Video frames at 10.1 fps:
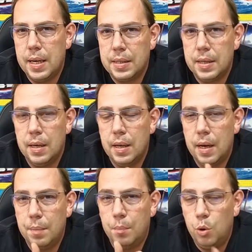das
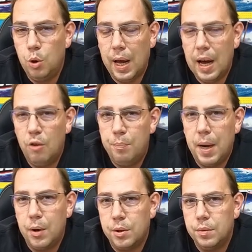modulare
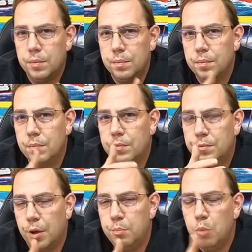Aufbauten
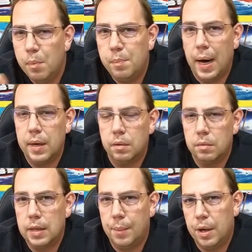von Murmelbahnen,
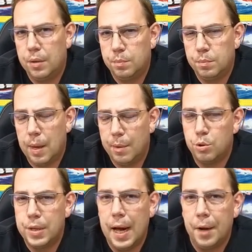kann man, kann man
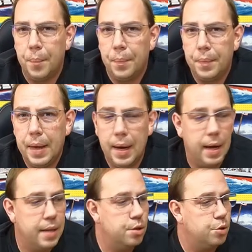so sagen. Ja,
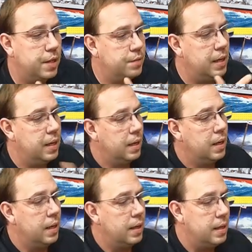also sowas wie
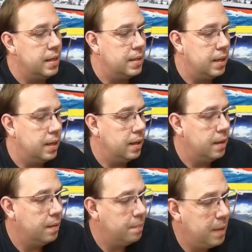dieser
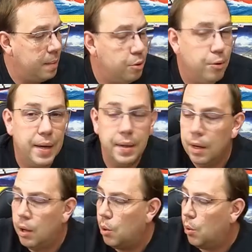Maple Run
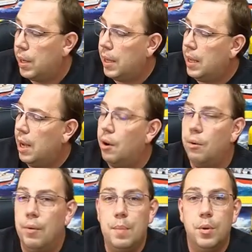oder der
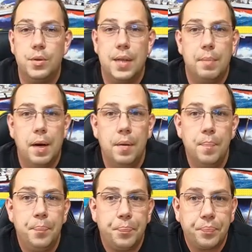Rainbow Stepper.
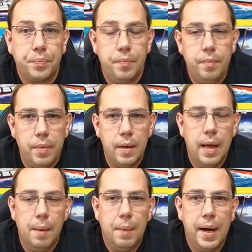
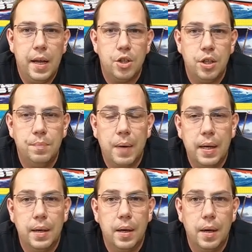Ja, beide erschienen
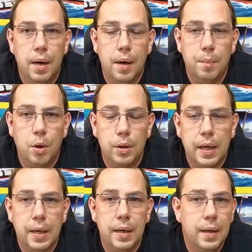bei äh, Mold
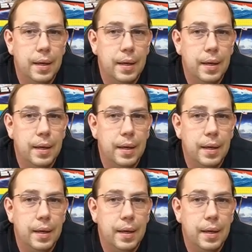King.